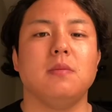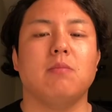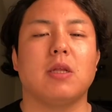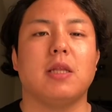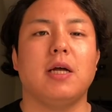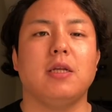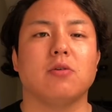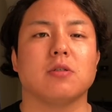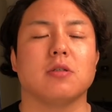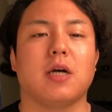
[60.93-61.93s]
何
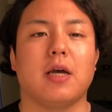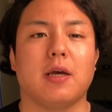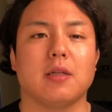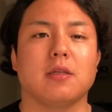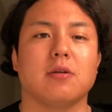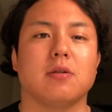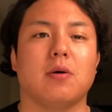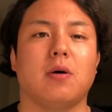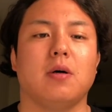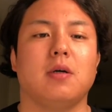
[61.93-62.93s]
をする会かっていう
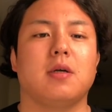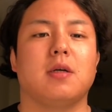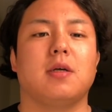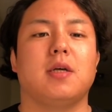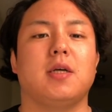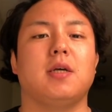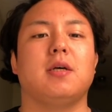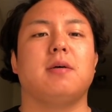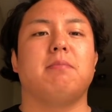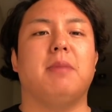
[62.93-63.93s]
と、
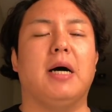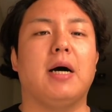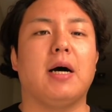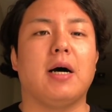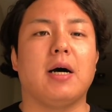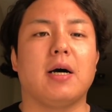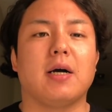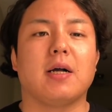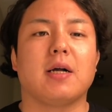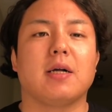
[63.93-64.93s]
2
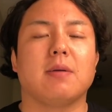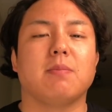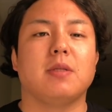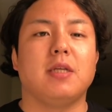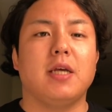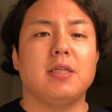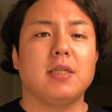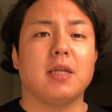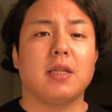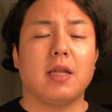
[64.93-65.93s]
年
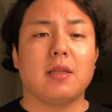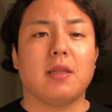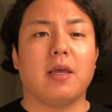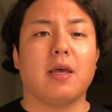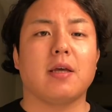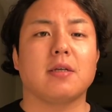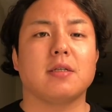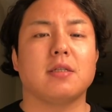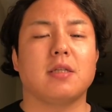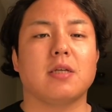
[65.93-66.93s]
生になって
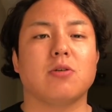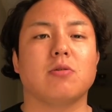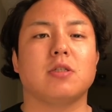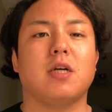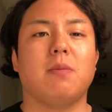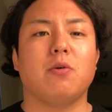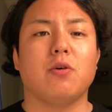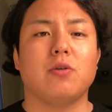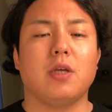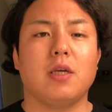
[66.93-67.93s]
多少時間も
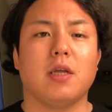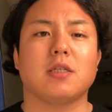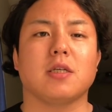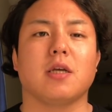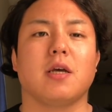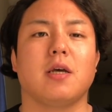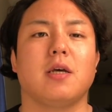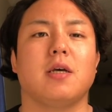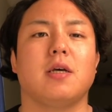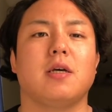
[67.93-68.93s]
余裕できたし、
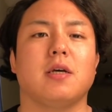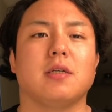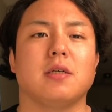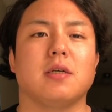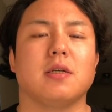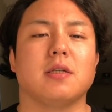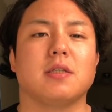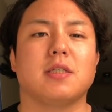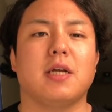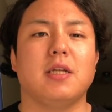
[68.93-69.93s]

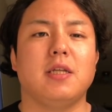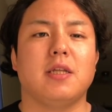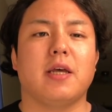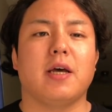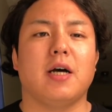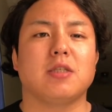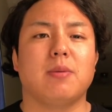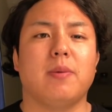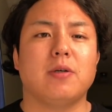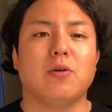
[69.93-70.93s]
3人で遊
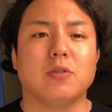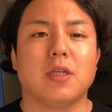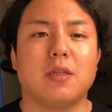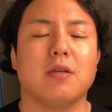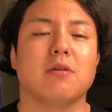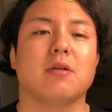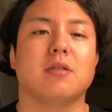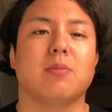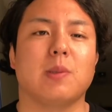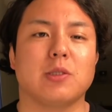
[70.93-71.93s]
びまくろうぜっていう、
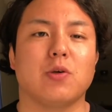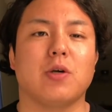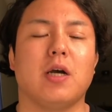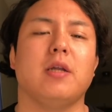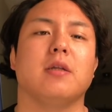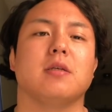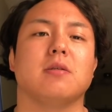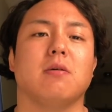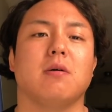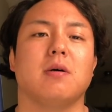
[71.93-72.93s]
そういう会なんです
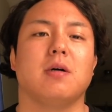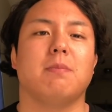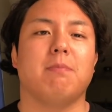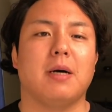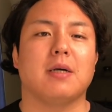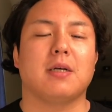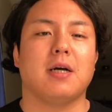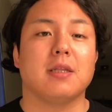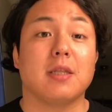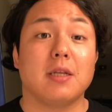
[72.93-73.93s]
よ。
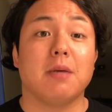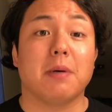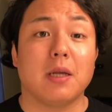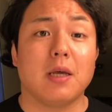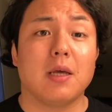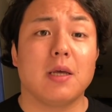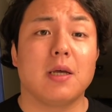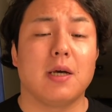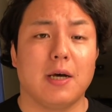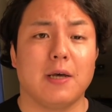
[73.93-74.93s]
簡単に言えばね。
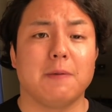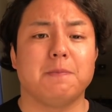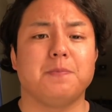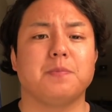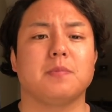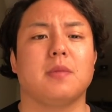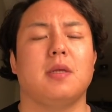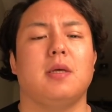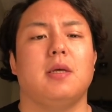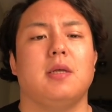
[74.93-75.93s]
はい。
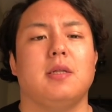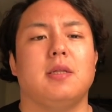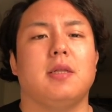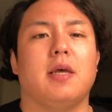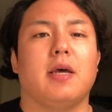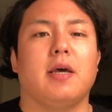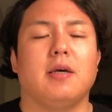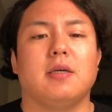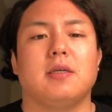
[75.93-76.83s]
で、